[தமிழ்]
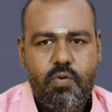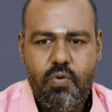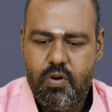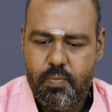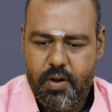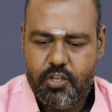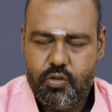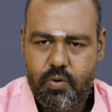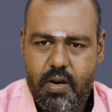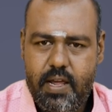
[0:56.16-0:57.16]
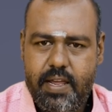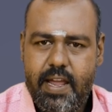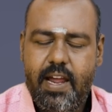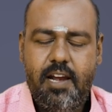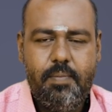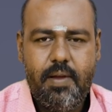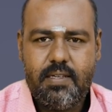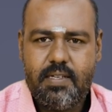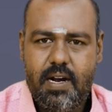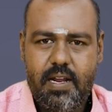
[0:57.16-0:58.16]
கூகுள் ப்ளே ஸ்டோரில் ஏஎல்பி
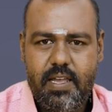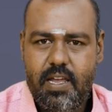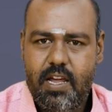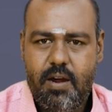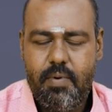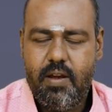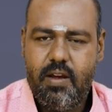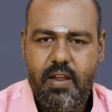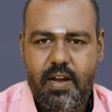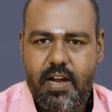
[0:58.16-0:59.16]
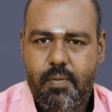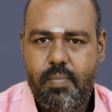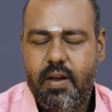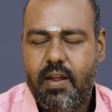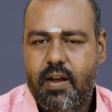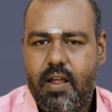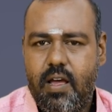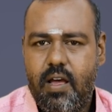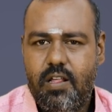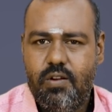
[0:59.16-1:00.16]
அஸ்ட்ராலஜி அப்படின்னு நீங்கள் டைப் பண்ணிங்கன்னா
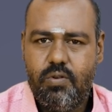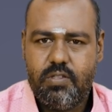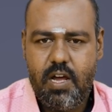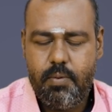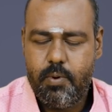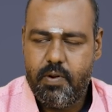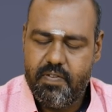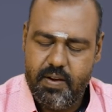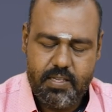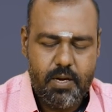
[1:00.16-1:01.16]
அதில் ஒரு சாஃப்ட்வேர் ஃப்ரீ